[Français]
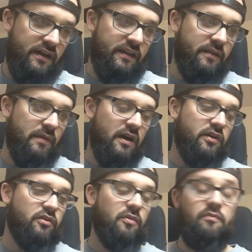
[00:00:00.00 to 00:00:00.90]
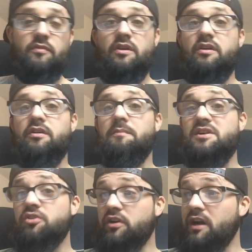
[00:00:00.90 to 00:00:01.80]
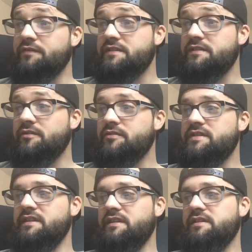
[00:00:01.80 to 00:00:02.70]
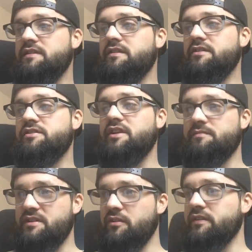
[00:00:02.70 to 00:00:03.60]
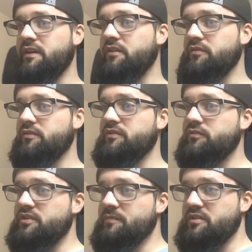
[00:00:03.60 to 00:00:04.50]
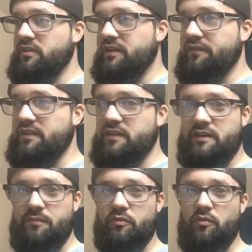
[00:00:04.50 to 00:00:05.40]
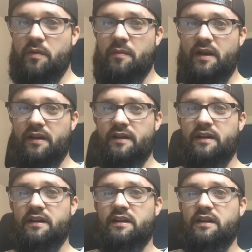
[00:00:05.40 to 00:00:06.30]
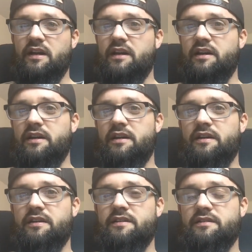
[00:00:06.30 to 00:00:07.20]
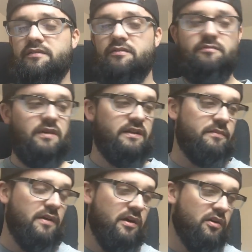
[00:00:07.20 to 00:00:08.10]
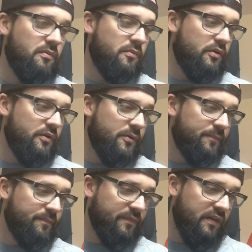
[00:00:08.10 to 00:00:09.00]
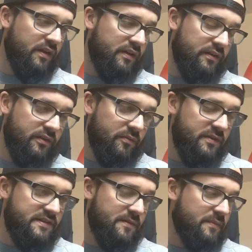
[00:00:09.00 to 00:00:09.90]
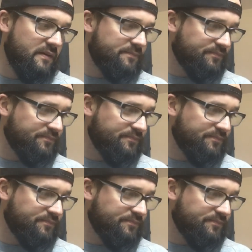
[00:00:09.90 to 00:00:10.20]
Des marques comme euh, Majorcraft aussi. Euh, j'ai un petit leurre d'ailleurs de, chez Majorcraft qui est, est plutôt pas mal. des marques comme. comment il s'appelle